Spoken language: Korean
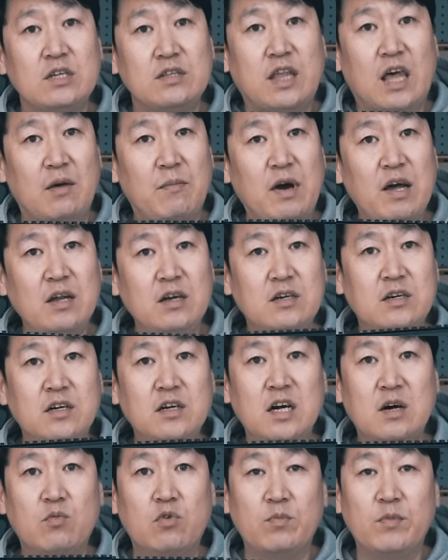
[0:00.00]
대만은
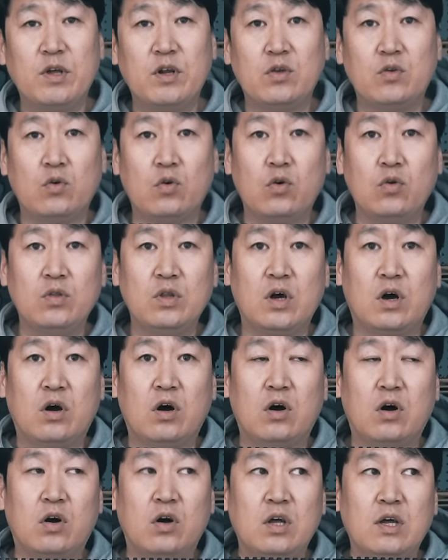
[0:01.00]
그런 거 보면은 요런
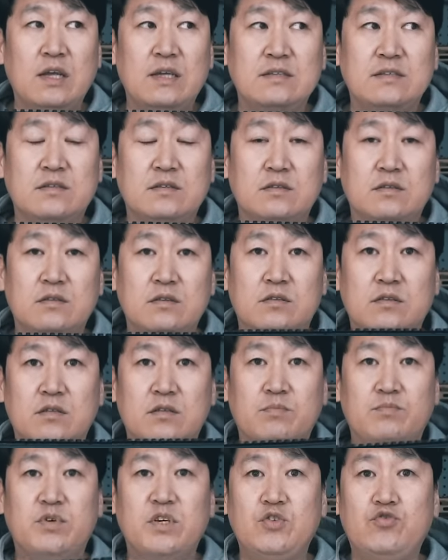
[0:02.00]
어,
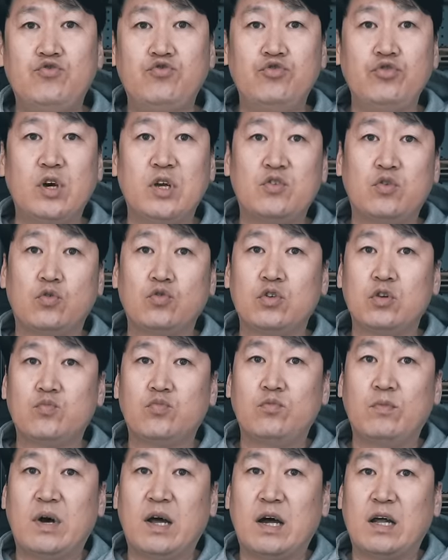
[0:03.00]
음, 비주류의
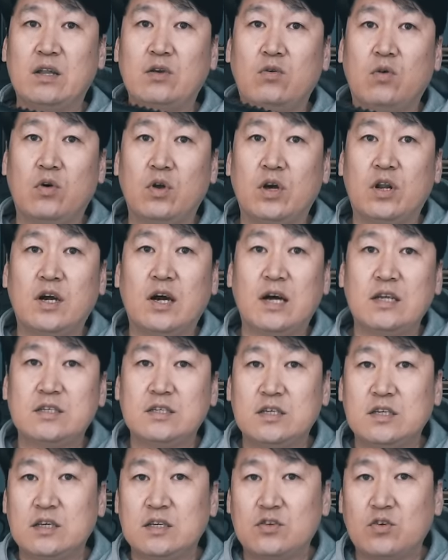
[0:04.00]
총들뿐만 아니고 여러
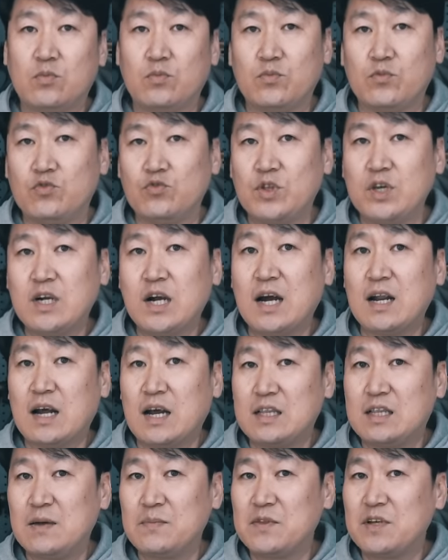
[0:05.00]
가지 좀 유니크한
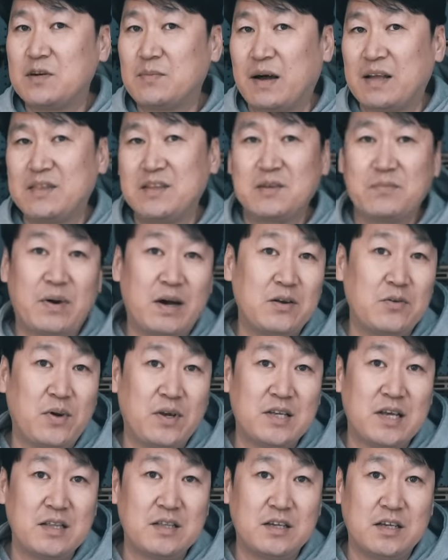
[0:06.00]
아이템들을 만들어 파는
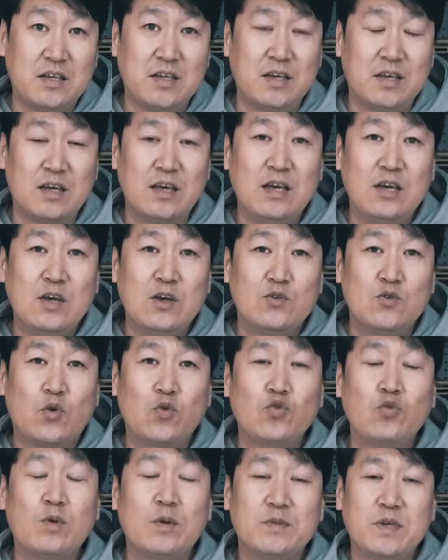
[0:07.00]
회사들이
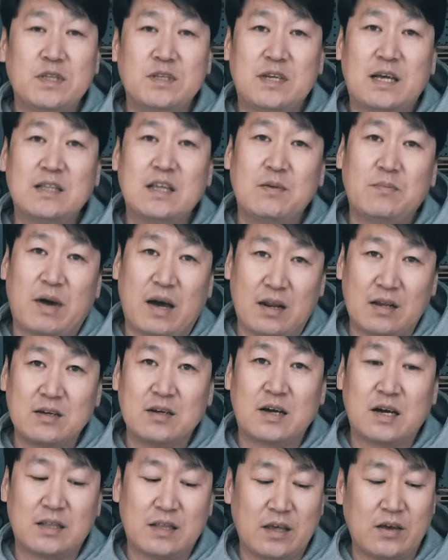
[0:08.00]
소규모 업체들이 상당히 많은
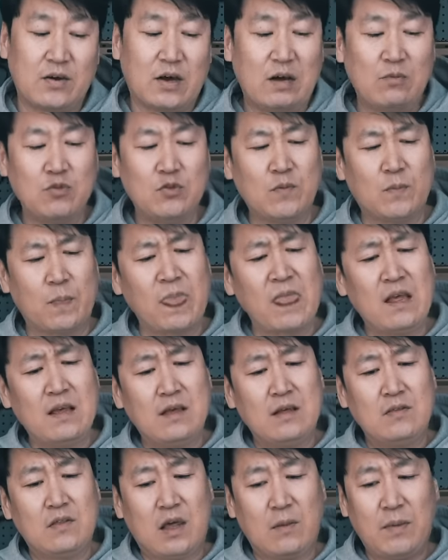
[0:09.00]
것 같아요. 아무튼
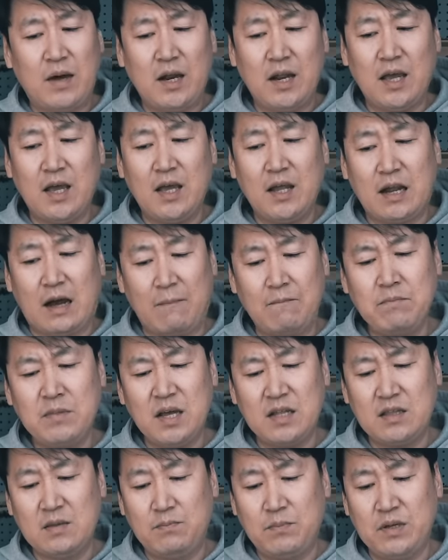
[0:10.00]
대만의
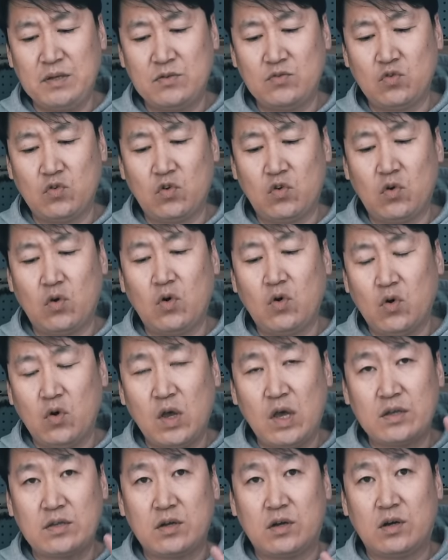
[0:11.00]
람다 디펜스로
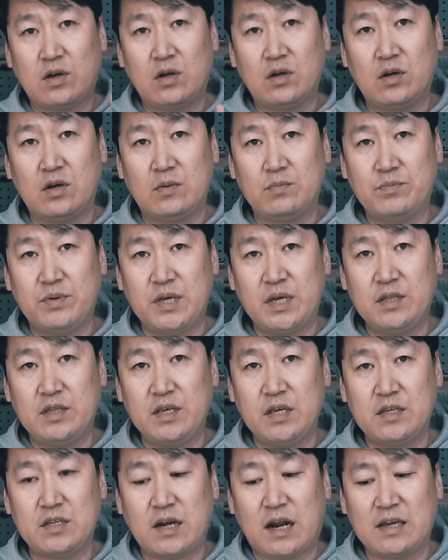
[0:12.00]
해서
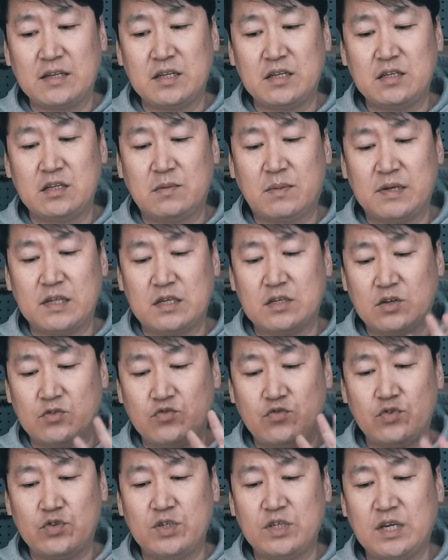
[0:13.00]
BNTS 라이센스를 받아서
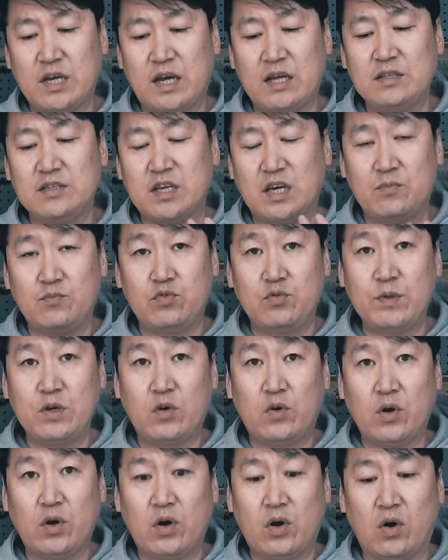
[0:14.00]
출시한
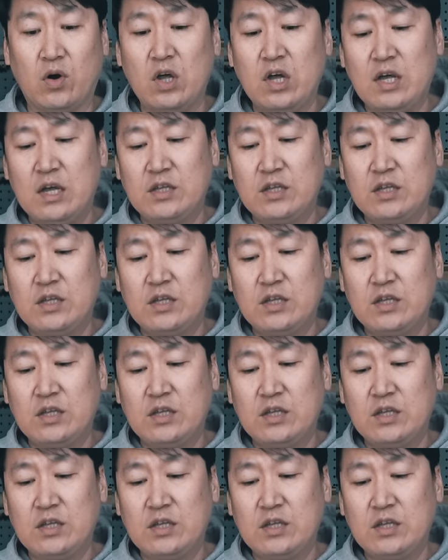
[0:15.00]
제품이고요.